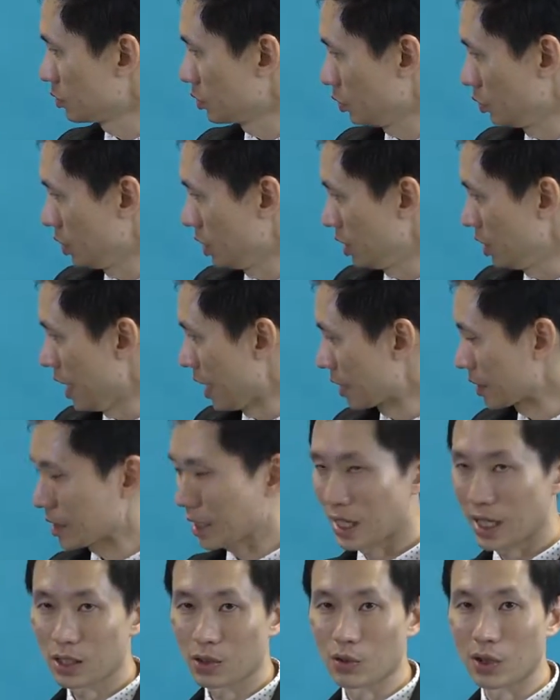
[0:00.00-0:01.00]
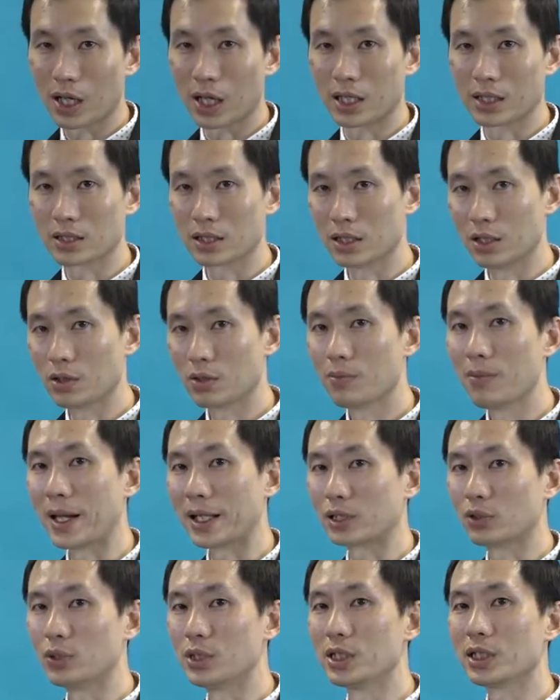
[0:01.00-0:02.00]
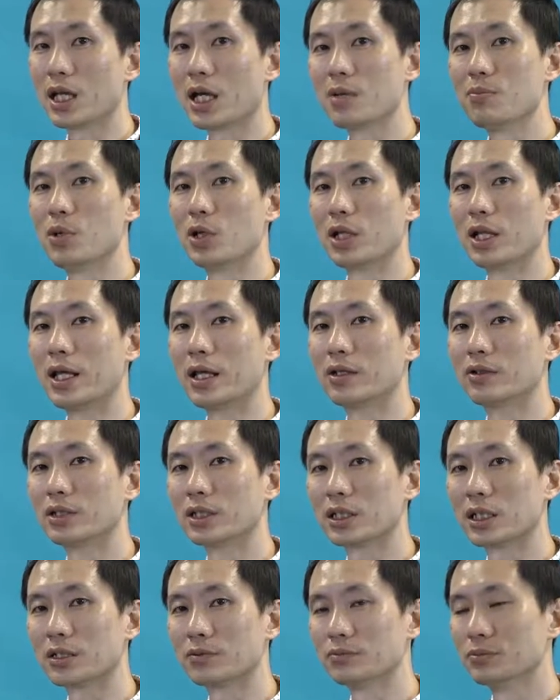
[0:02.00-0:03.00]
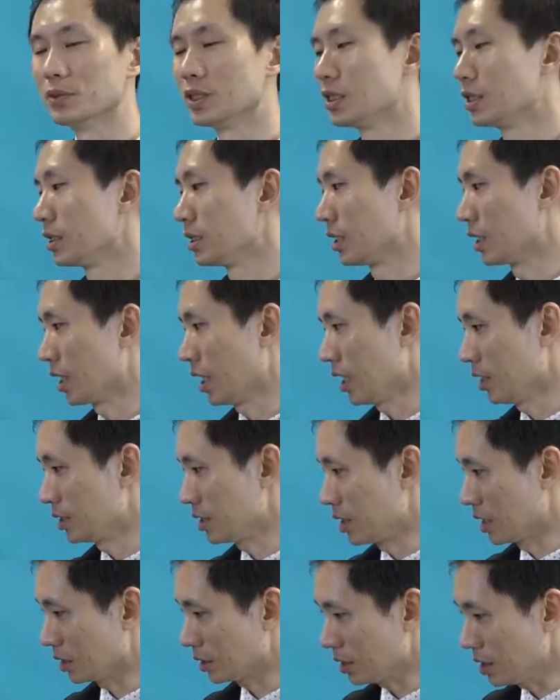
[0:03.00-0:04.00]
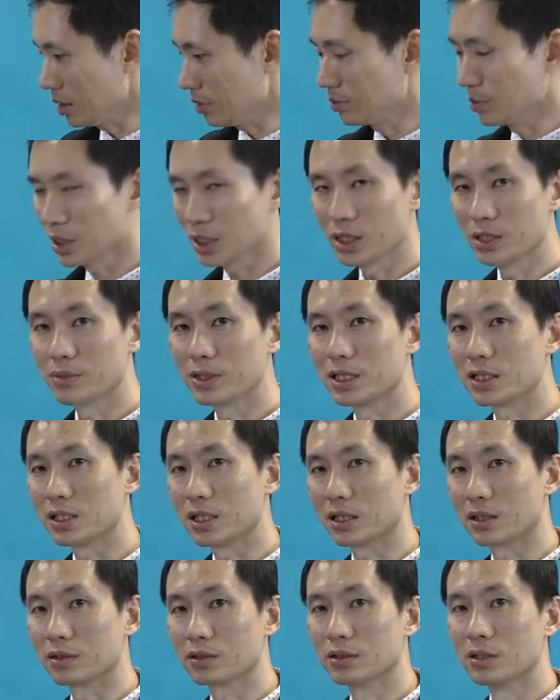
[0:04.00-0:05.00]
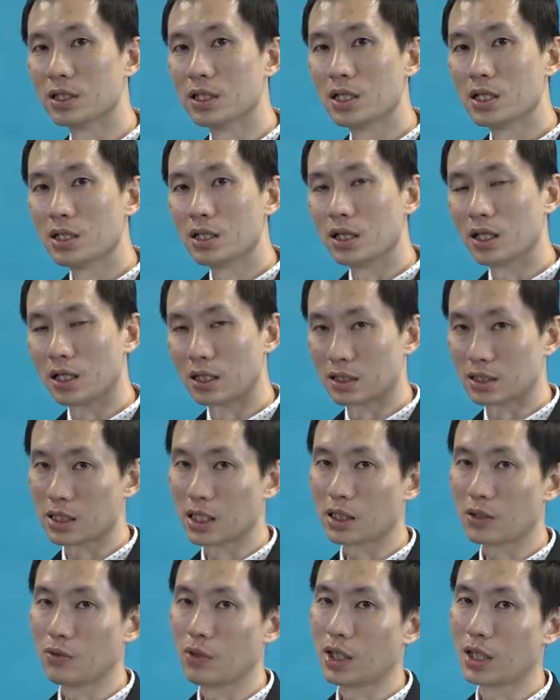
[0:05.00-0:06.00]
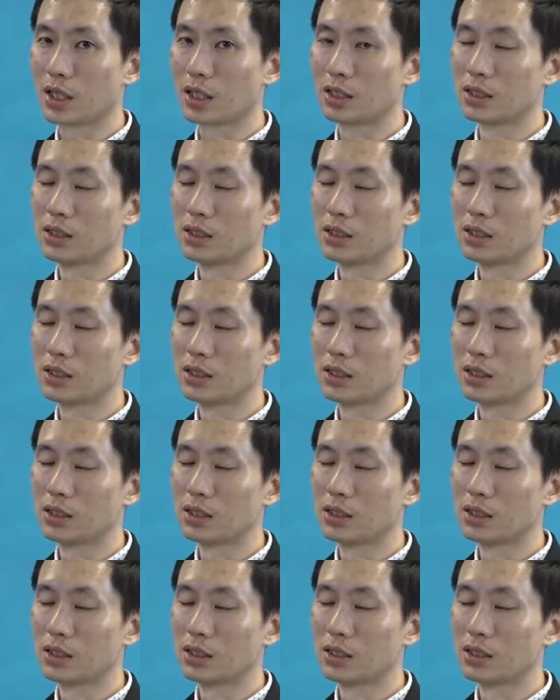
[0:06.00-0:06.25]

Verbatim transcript: ตัวนี้ดังช้ากว่า แสดงว่าแบตตัวนี้ใกล้หมดแล้วนะครับนะไอเสียงตีดเมื่อกี้เป็นเสียงเช็คว่า